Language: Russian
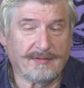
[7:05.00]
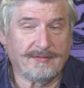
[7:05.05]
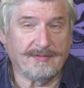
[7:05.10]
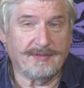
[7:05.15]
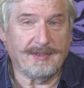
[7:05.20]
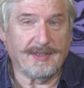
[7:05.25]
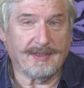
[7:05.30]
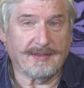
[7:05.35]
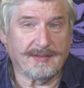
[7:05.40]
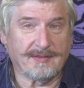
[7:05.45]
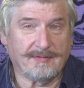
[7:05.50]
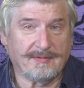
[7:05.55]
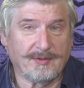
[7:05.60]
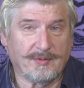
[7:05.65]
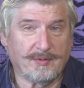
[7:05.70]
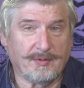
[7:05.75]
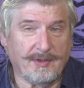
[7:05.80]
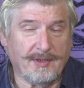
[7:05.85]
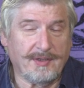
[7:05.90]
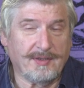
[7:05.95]
в детстве,
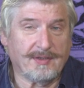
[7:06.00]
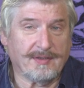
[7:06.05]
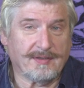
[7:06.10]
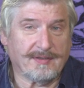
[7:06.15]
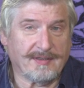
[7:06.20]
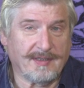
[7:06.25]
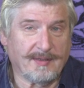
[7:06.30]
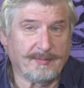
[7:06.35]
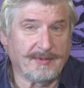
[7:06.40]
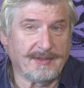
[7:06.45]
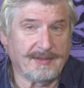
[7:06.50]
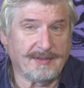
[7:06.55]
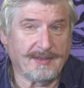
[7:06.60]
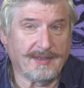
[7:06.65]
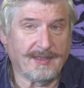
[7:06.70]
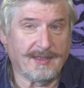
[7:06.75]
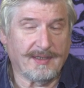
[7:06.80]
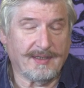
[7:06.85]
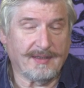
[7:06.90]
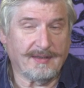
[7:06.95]
курить те же самые
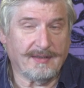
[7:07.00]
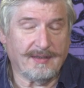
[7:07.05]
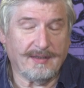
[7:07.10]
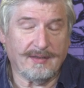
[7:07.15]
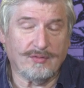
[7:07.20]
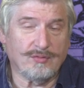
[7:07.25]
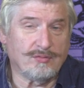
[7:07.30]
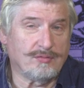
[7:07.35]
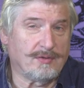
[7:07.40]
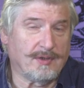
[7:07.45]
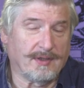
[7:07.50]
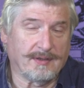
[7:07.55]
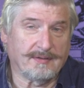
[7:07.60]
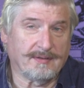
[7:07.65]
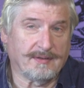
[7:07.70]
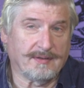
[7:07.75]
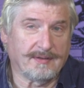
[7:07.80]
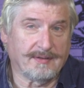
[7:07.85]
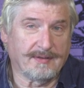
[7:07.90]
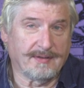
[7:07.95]
сигареты. Это ужасно.